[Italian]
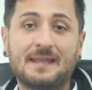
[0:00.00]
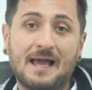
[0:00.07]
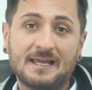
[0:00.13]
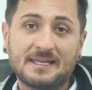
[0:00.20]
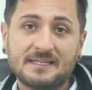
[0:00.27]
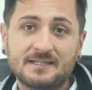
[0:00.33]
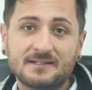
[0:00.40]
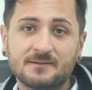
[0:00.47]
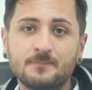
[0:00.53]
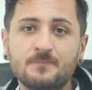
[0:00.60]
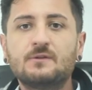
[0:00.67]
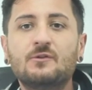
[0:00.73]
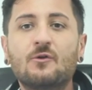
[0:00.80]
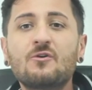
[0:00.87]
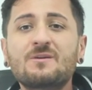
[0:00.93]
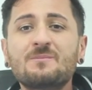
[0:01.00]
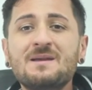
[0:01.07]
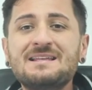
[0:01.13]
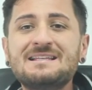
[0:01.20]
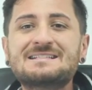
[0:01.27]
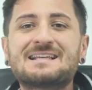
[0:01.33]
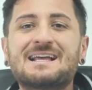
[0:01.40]
Nike.
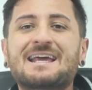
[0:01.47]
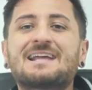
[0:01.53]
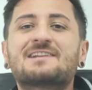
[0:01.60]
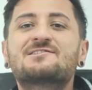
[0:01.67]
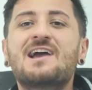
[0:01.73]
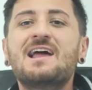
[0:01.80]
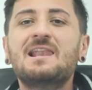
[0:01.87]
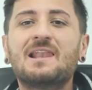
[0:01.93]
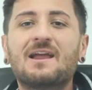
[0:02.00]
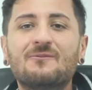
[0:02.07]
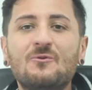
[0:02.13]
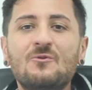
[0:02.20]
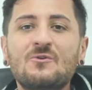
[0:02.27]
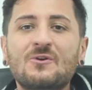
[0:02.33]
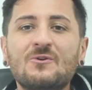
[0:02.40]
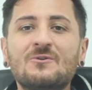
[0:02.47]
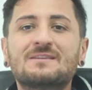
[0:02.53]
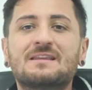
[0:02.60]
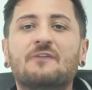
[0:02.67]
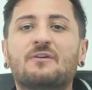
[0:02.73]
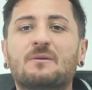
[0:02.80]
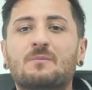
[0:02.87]
Norman sarà già al lavoro
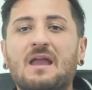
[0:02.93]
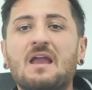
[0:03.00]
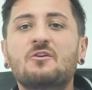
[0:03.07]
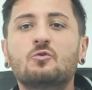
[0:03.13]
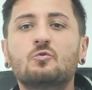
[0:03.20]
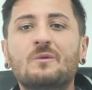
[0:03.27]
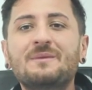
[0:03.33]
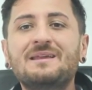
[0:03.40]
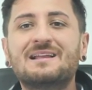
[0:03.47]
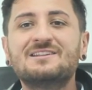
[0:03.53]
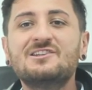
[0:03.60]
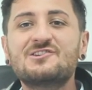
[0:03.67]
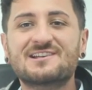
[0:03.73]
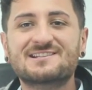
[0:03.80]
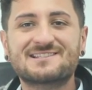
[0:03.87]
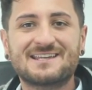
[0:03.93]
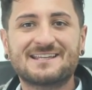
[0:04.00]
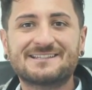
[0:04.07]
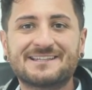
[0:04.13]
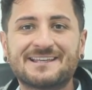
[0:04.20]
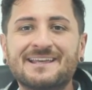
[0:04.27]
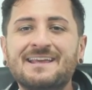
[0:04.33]
da febbraio
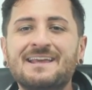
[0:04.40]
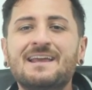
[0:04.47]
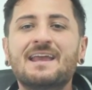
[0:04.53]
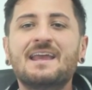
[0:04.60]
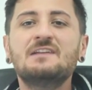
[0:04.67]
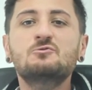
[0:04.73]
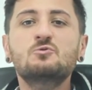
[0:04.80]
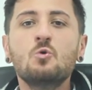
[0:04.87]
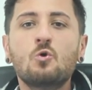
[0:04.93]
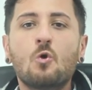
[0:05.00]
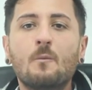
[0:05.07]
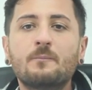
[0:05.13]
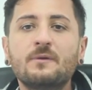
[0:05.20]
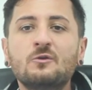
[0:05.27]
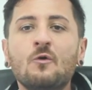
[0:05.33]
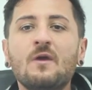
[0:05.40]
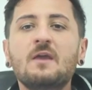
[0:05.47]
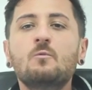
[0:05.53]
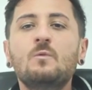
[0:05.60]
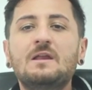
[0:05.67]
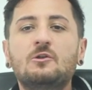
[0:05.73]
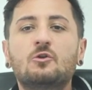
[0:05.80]
2017 e il suo compito
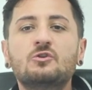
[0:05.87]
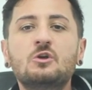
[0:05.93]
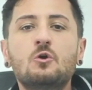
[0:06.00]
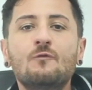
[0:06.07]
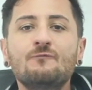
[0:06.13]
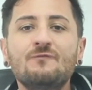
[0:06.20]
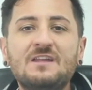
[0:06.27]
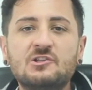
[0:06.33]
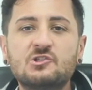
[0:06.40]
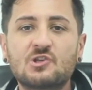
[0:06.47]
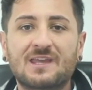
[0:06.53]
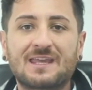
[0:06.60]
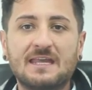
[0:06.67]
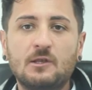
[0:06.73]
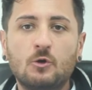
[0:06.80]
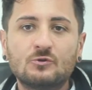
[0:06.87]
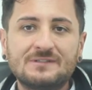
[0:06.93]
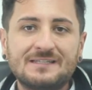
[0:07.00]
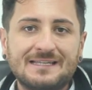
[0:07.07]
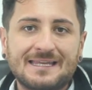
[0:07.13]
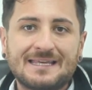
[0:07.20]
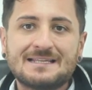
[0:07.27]
è quello di convincere i
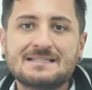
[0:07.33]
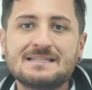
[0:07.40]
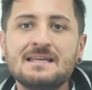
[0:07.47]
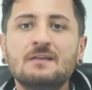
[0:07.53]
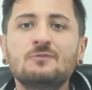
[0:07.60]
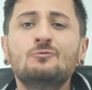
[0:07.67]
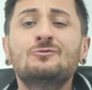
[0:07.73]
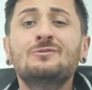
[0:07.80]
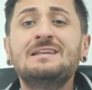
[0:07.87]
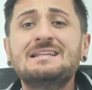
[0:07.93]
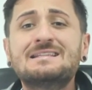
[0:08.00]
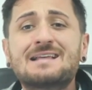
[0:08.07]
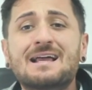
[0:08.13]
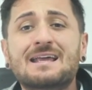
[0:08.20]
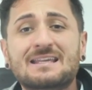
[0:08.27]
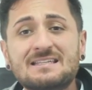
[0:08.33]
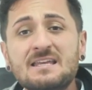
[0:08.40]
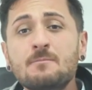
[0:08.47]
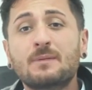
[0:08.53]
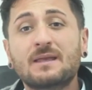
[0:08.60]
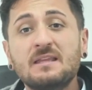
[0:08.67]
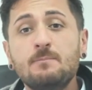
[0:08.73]
londinesi ad utilizzare
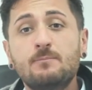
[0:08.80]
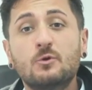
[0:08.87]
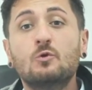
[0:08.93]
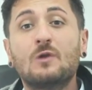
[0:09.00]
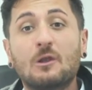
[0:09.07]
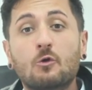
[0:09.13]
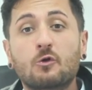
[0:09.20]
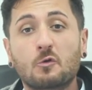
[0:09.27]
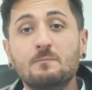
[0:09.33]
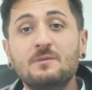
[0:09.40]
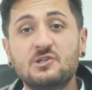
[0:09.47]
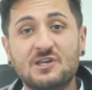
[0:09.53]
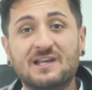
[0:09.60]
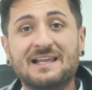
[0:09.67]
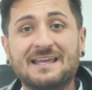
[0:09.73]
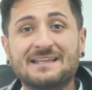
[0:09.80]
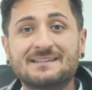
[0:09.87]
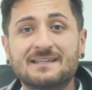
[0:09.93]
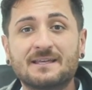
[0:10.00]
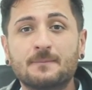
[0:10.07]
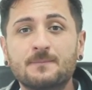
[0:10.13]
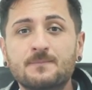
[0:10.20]
sempre di più le loro
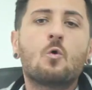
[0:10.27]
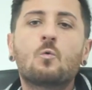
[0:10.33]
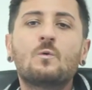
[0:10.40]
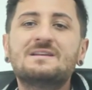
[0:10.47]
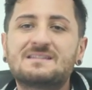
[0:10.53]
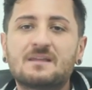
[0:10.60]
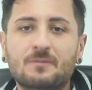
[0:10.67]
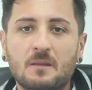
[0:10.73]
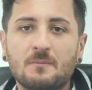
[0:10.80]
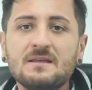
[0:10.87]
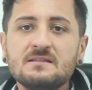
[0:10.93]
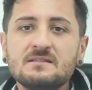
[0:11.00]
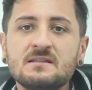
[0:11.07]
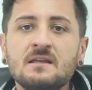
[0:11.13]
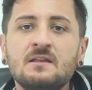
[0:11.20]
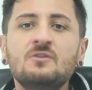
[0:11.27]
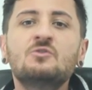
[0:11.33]
biciclette. Con queste premesse